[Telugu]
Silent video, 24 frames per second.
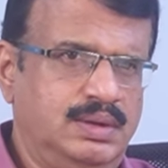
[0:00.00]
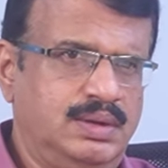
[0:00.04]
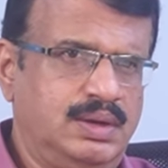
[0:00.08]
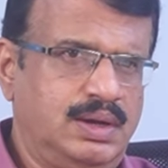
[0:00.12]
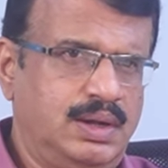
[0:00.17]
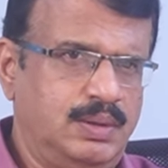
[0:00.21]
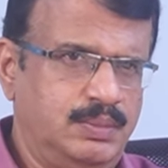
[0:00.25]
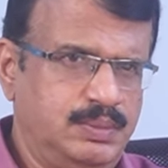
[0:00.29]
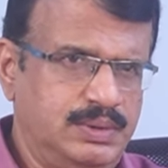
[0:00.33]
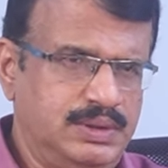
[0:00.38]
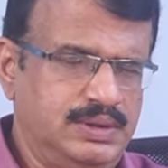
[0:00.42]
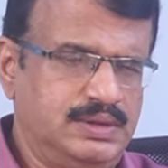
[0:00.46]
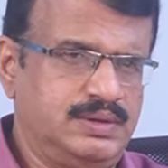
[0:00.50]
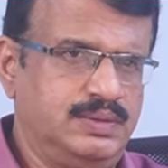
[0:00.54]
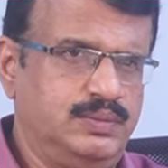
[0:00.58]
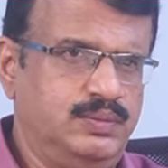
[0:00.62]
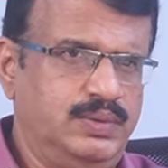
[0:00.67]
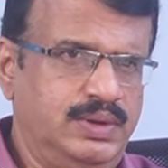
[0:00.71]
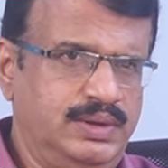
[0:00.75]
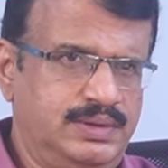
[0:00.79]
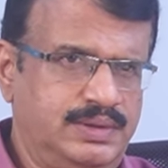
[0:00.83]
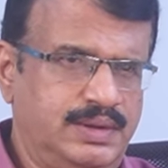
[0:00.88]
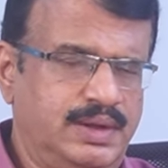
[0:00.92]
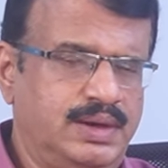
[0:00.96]
నామినేషన్
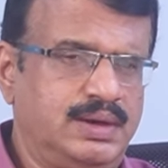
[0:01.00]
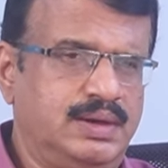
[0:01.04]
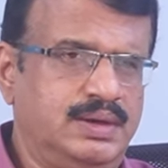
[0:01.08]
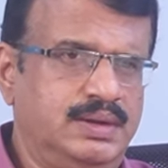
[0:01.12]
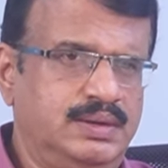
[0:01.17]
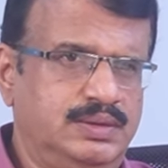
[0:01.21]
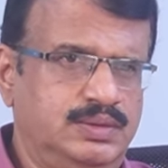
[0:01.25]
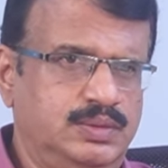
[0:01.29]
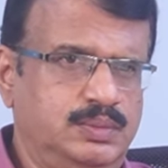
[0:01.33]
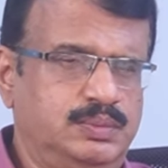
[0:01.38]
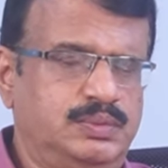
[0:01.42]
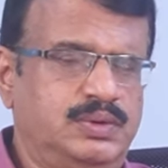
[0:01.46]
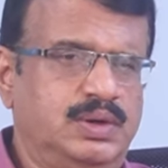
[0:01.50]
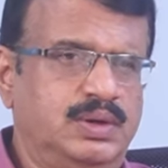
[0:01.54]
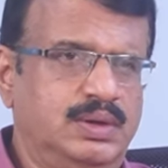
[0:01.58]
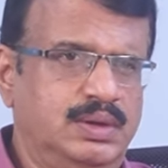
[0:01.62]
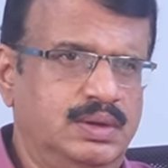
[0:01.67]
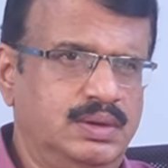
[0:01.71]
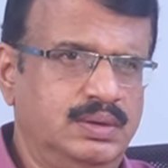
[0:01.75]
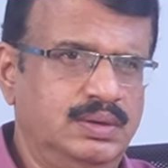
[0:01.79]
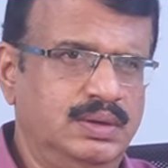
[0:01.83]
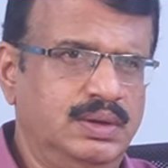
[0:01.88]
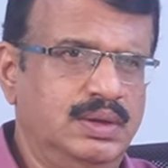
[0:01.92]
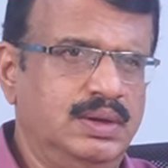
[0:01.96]
వేశారని
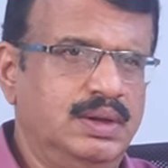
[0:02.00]
చెప్తున్నారు